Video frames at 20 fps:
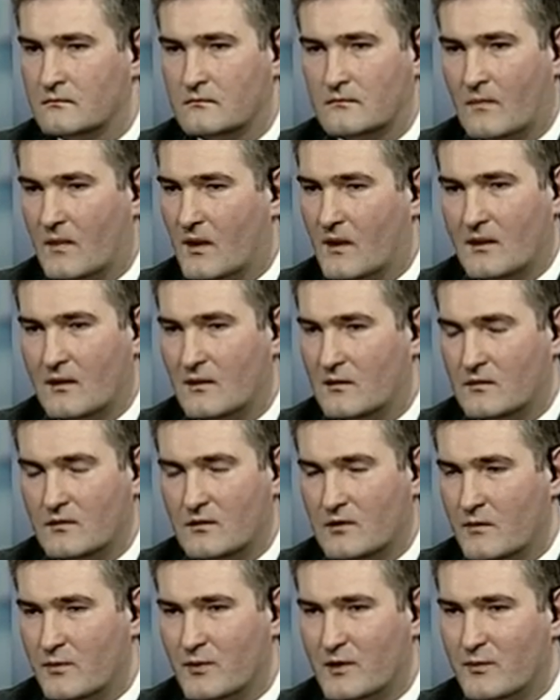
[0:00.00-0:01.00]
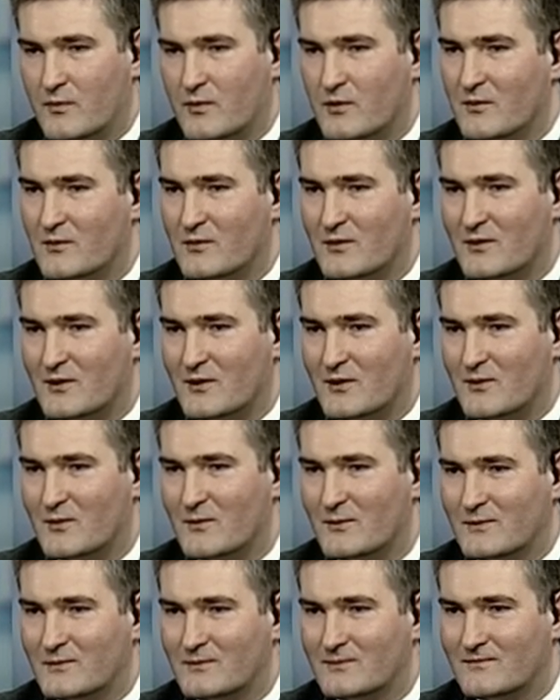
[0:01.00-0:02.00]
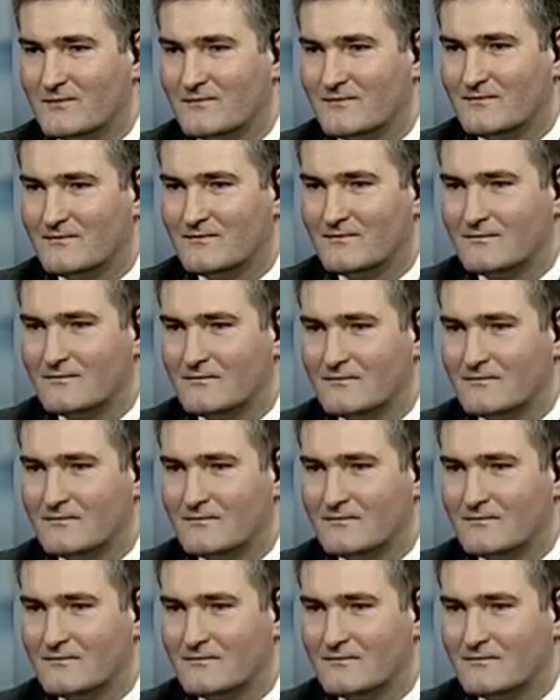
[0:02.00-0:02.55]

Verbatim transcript: Я, я, такого, не припомню, я тоже такого не припомню.